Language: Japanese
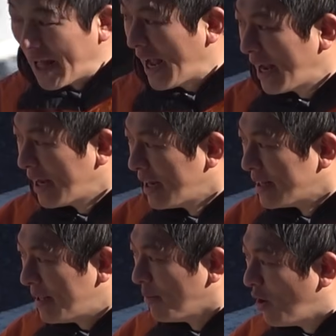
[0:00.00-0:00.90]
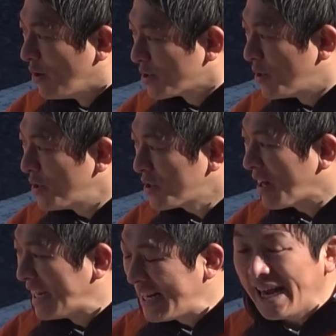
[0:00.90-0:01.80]
で。でもそういう人
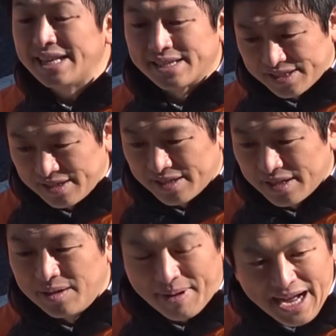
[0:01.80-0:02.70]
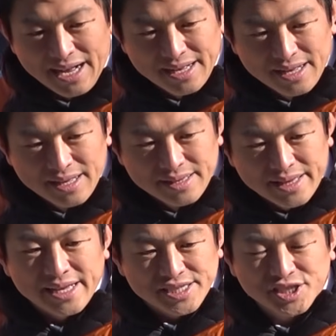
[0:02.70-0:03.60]
がいないんです今
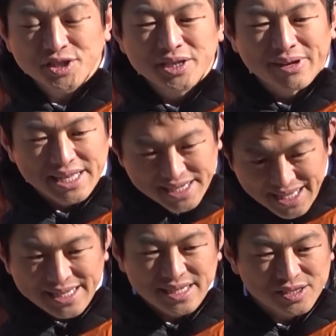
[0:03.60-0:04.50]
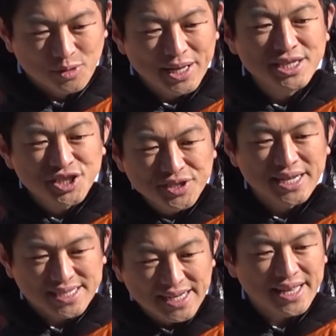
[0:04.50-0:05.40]
ね。すぐにはできないんです。ごねんじゅう
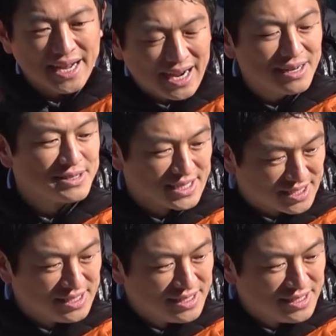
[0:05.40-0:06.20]
ねん最低かかるんです。